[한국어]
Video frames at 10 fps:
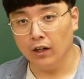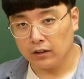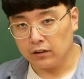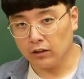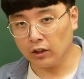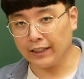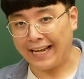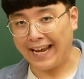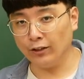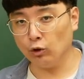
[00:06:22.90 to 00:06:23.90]
그렇게
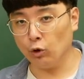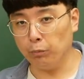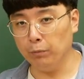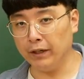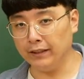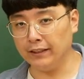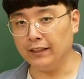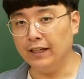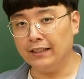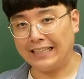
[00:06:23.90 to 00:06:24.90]
해놓고 보면은
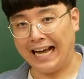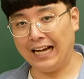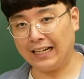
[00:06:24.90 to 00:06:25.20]
다